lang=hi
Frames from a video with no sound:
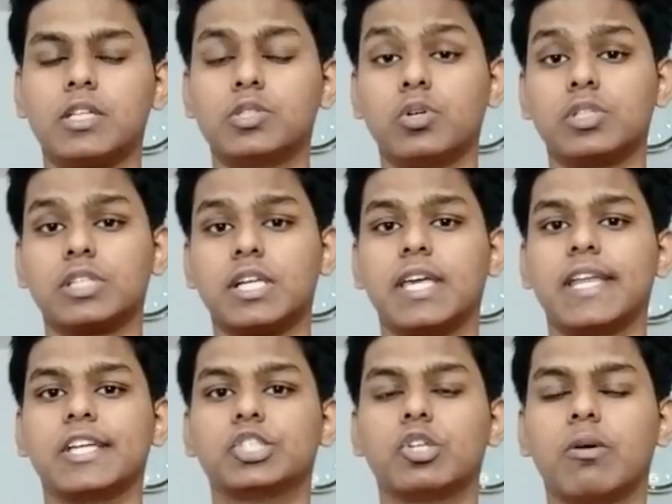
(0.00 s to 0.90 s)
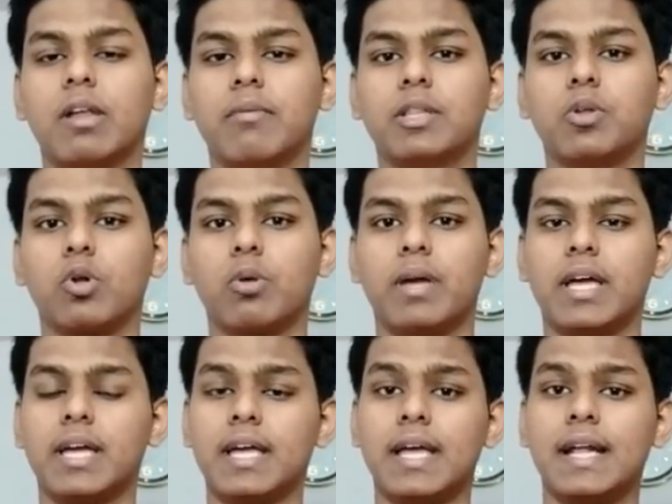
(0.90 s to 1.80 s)
है जो स्क्रीन की रेशियो वाले में दोनों में
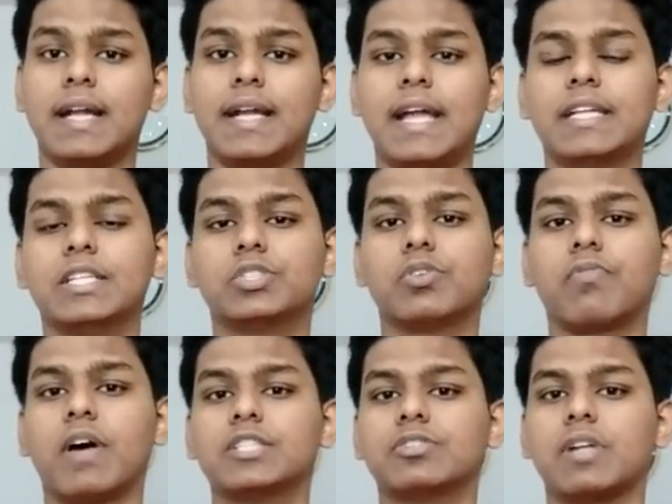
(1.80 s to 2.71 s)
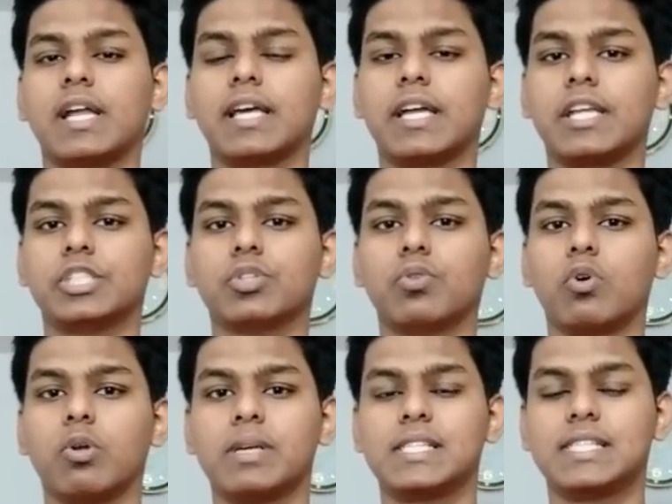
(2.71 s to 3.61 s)
नाइनटीन इंस टू फाइव टू नाइन का रेशियो
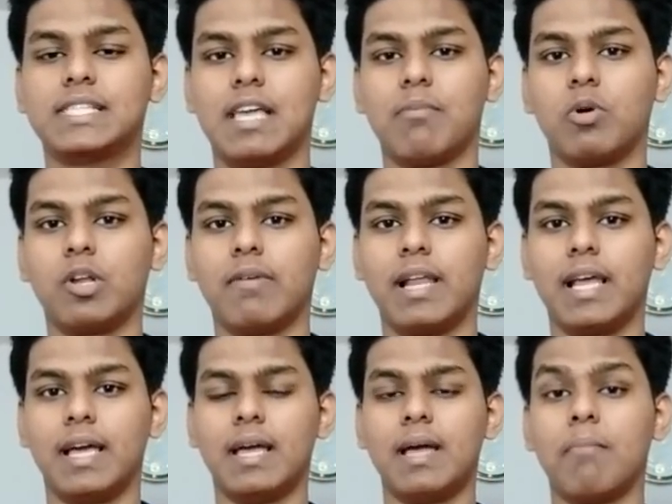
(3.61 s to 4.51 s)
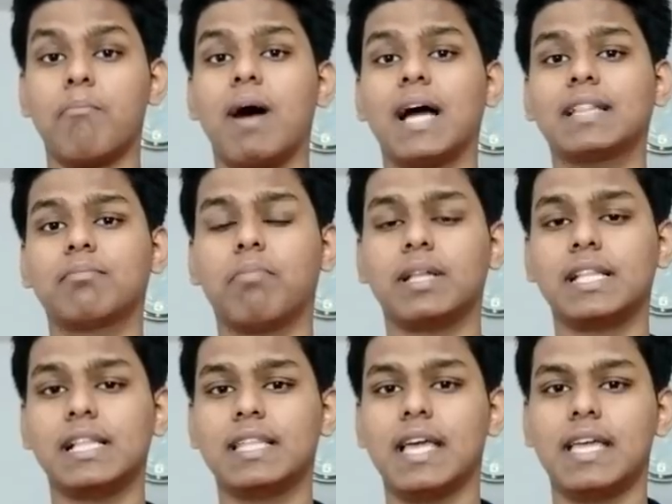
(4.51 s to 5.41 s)
दोनों में सेम होने वाला है बात
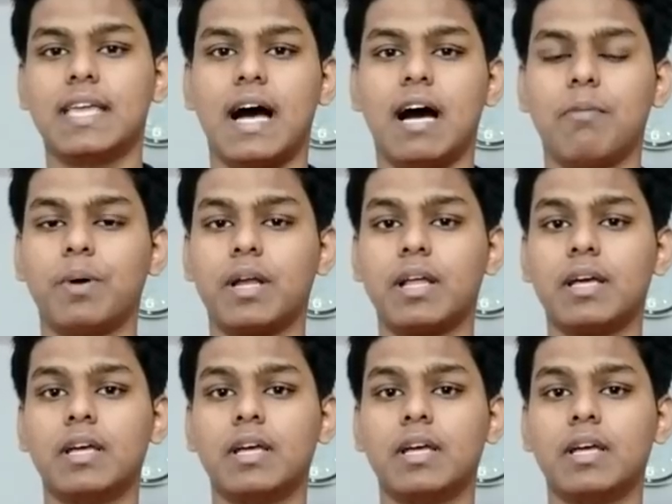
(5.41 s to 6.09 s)
बदलती है यहाँ पर